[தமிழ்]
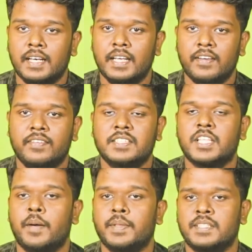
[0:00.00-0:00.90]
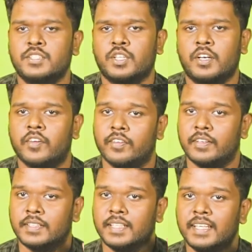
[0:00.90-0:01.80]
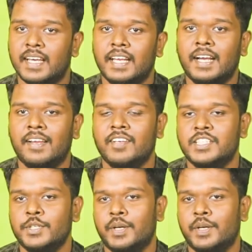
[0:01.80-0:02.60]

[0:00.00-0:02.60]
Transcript: லேவிஸ் தாமஸ்ன்னு சொல்கிறவர் வந்து எலிகளை வச்சு